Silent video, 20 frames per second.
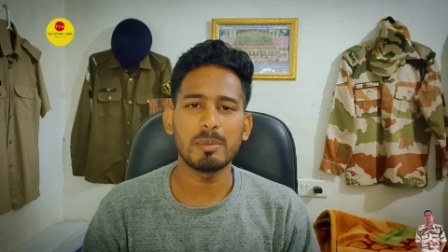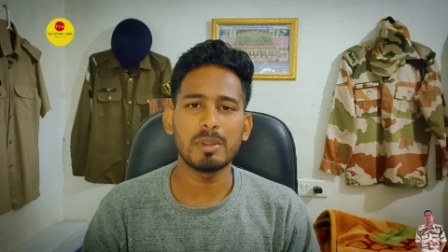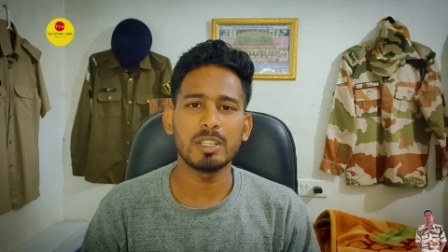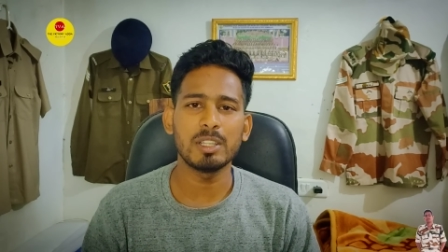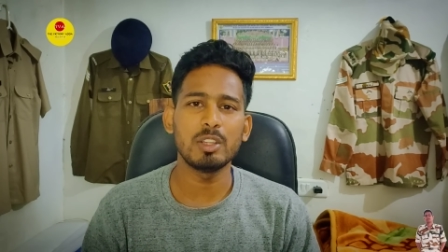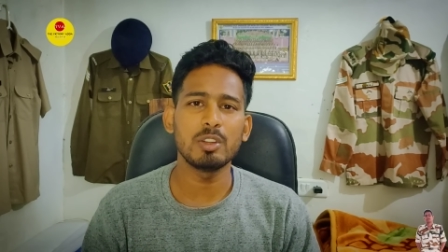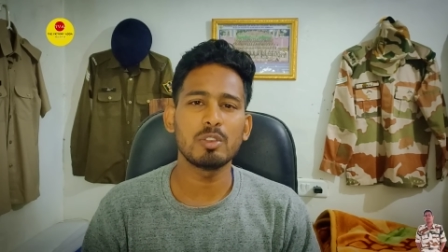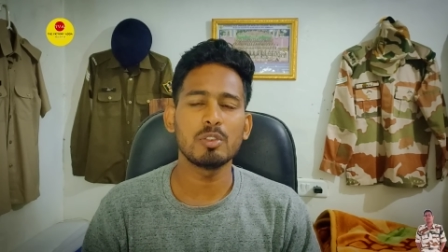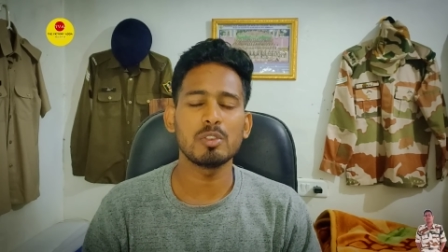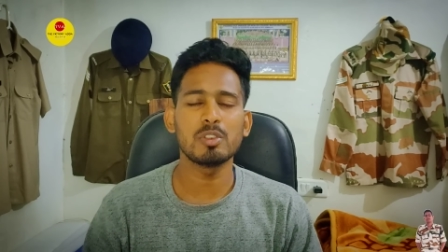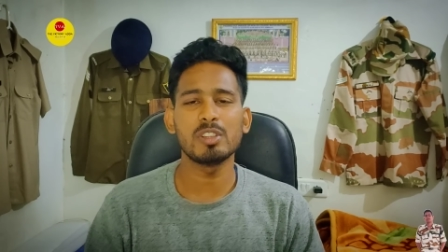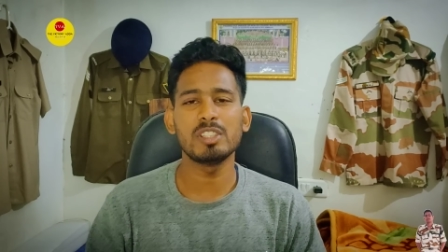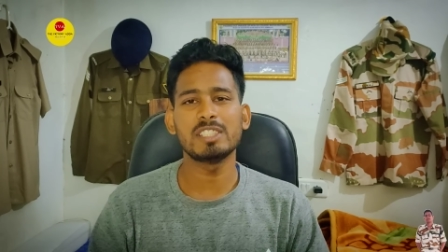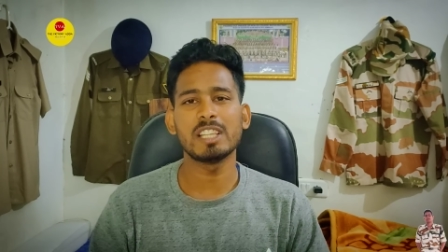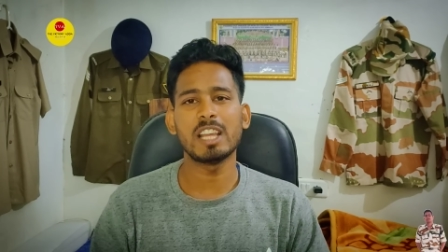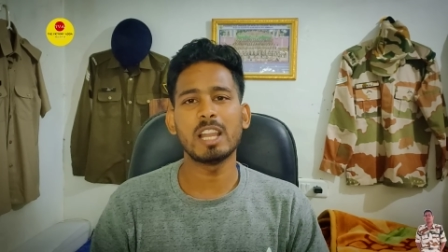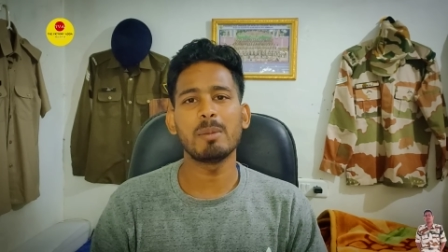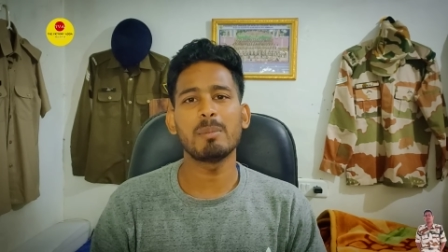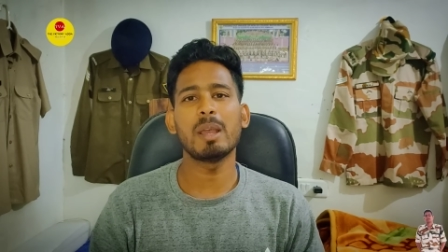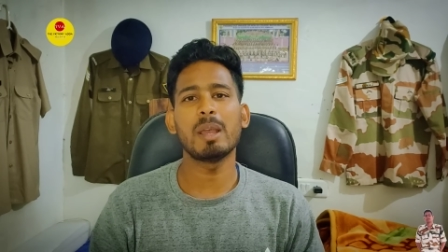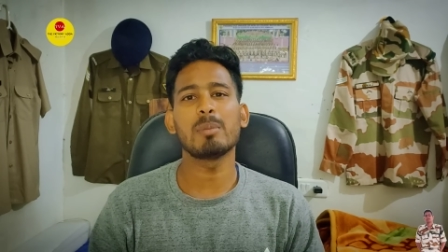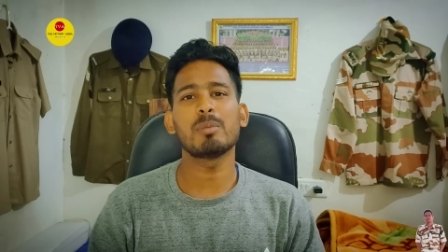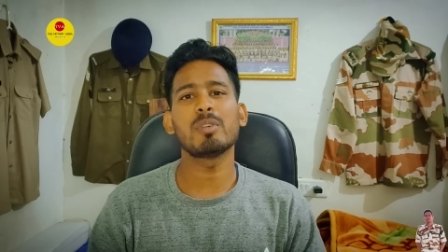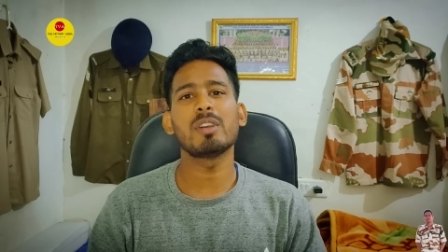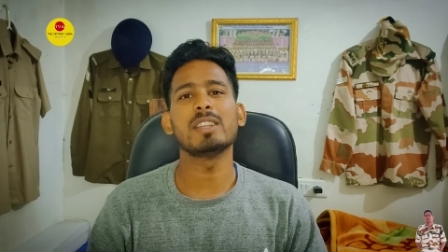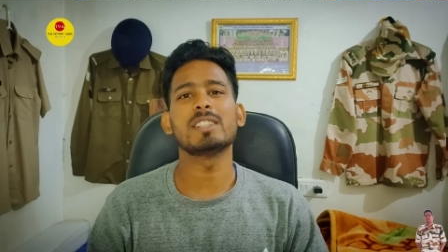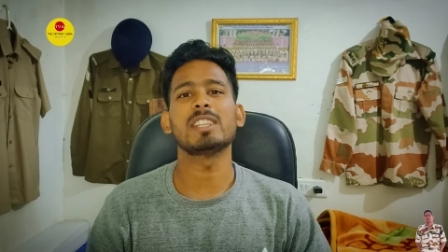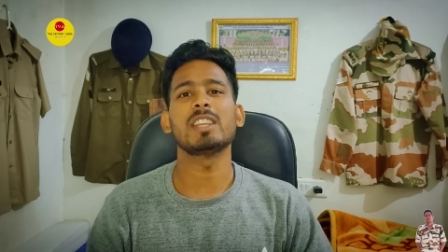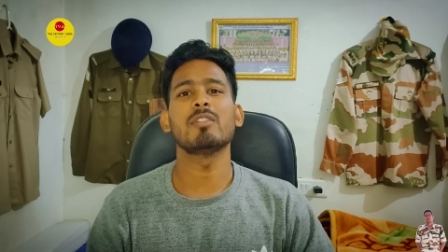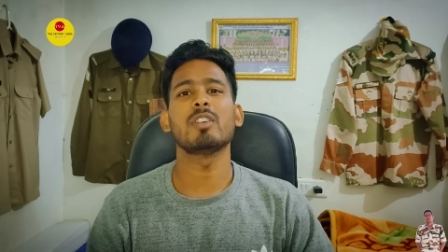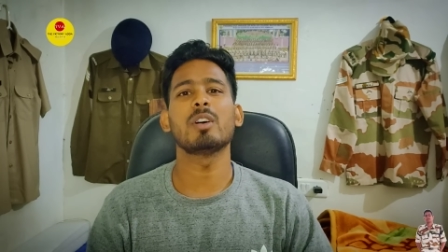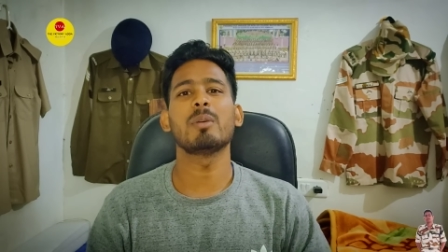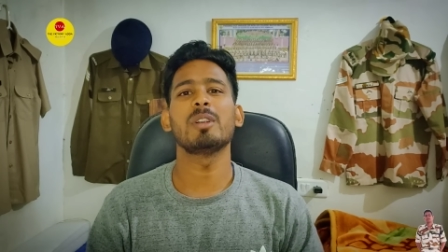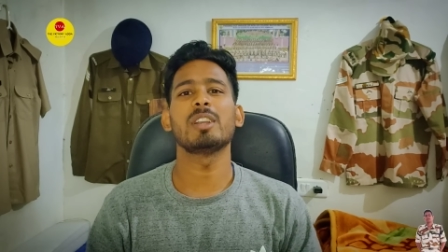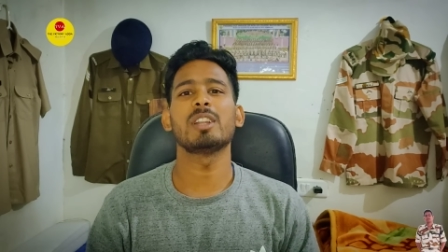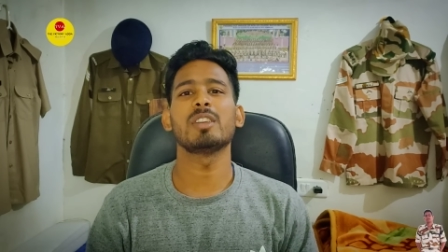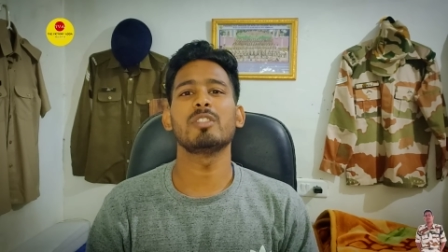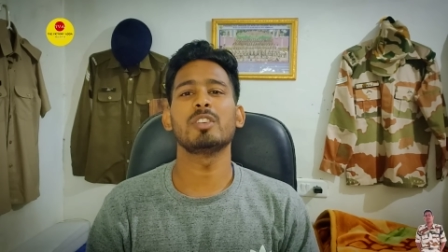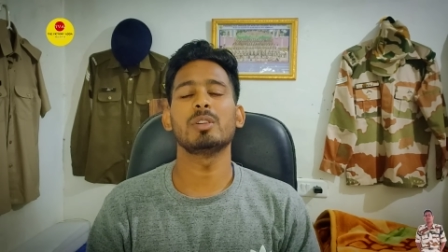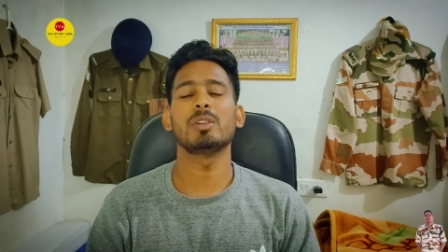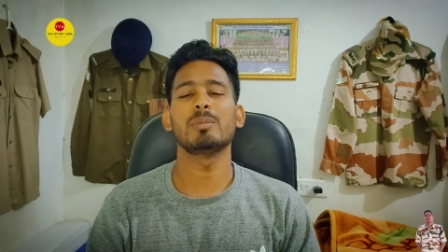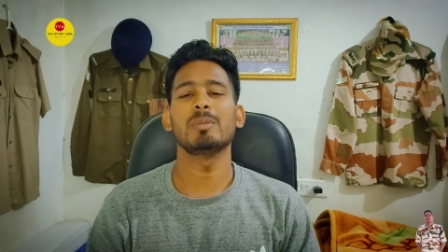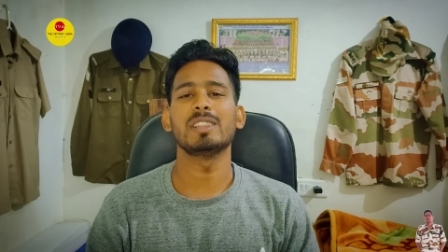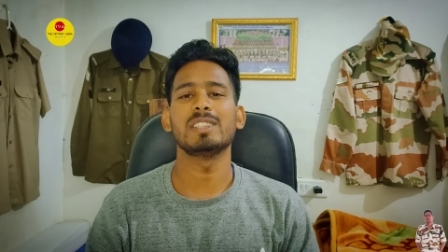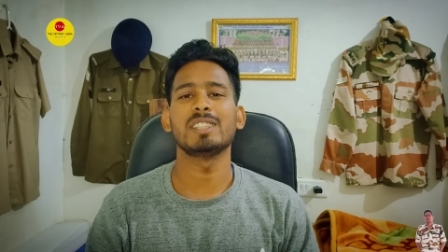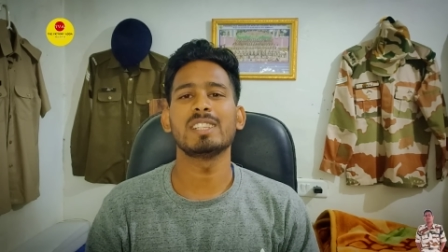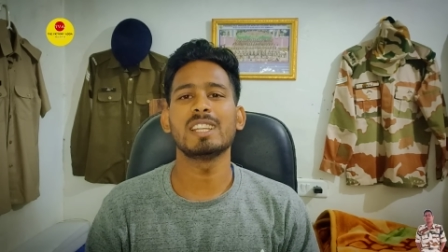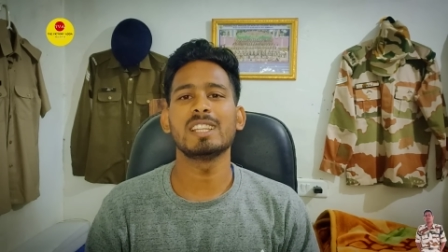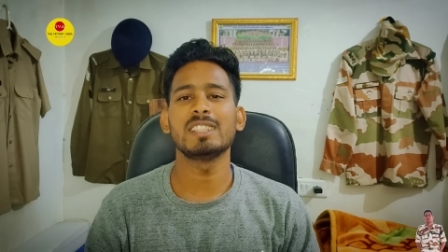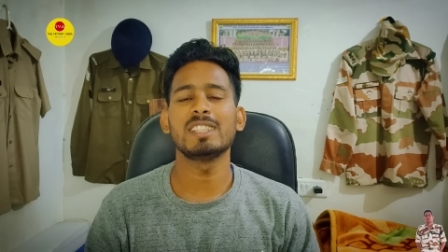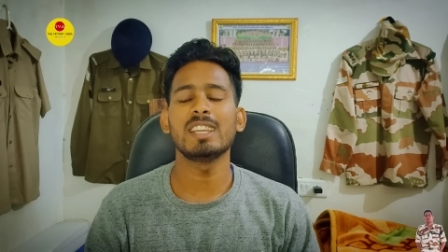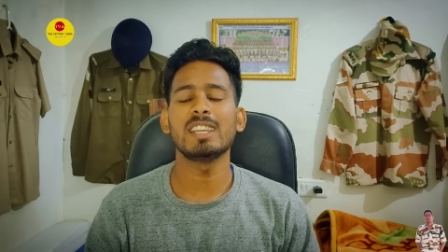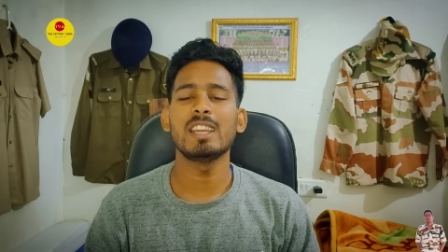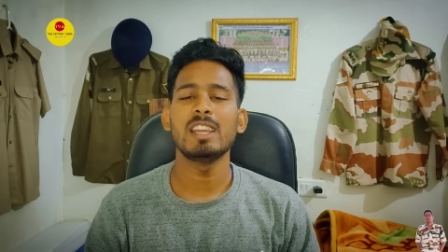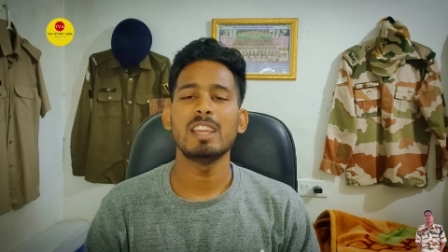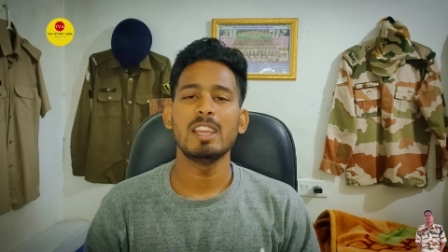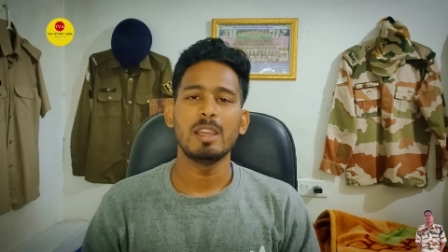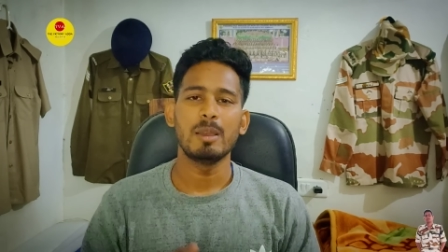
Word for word: कर दे क्योंकि इस चैनल पे आपको ऐसे इन्फॉर्मेटिव वीडियो मिलती रहती है